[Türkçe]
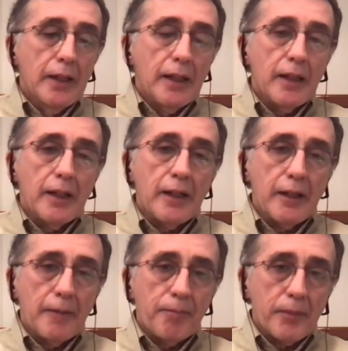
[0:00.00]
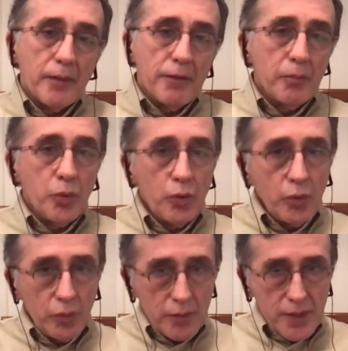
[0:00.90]
ee, ve
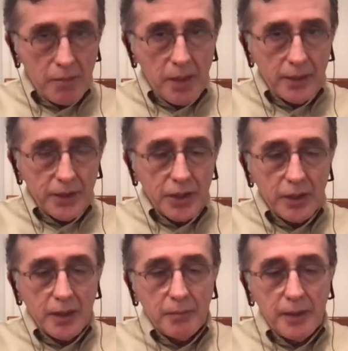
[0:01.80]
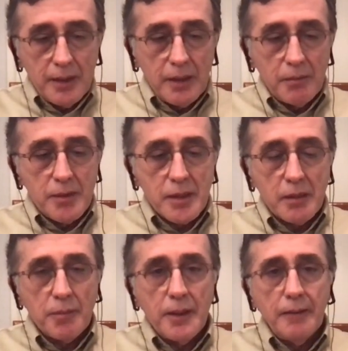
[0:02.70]
bu zaman içinde bildiğimiz
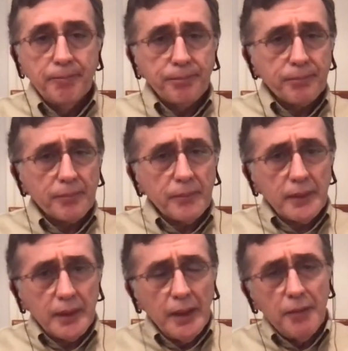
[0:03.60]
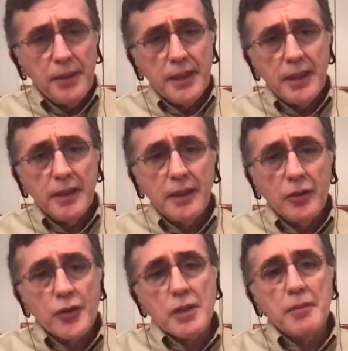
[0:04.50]
gibi Amerika'nın o
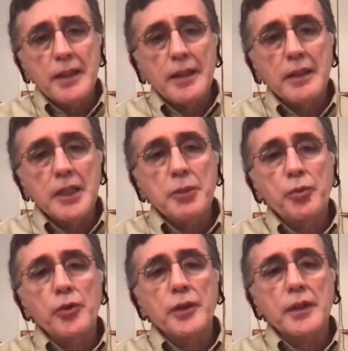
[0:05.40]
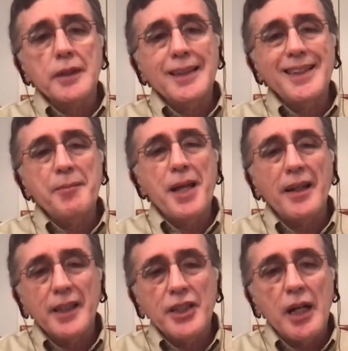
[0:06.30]
zamanki dış politikasının da bir
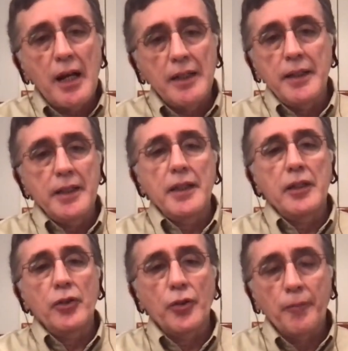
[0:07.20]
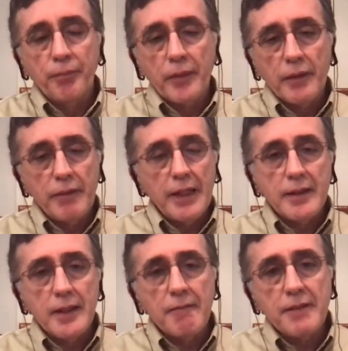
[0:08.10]
aracı haline geliyor.
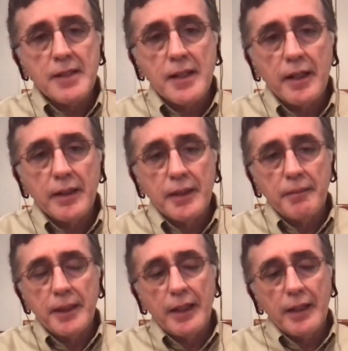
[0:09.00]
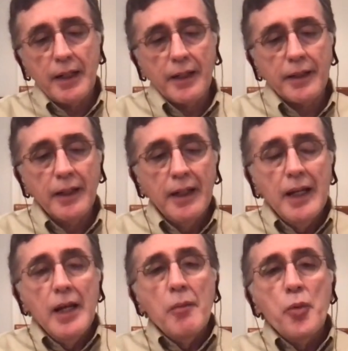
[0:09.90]
Vietnam vesaire gibi yerlerde.
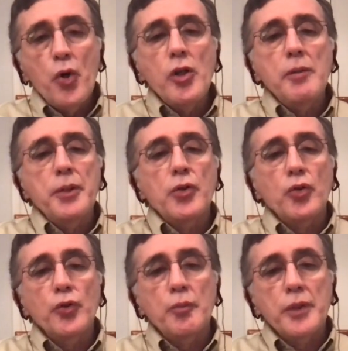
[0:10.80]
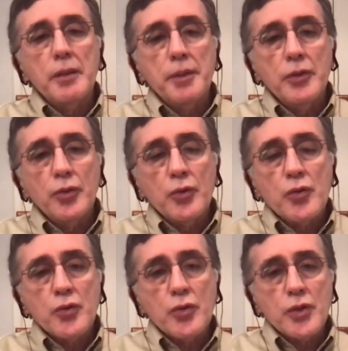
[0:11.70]
Böyle bir konumda
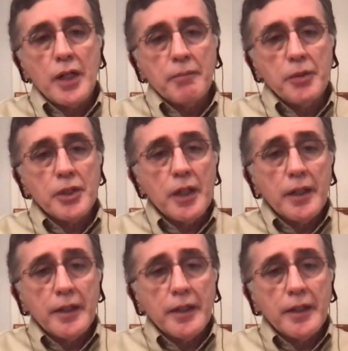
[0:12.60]
1960'larda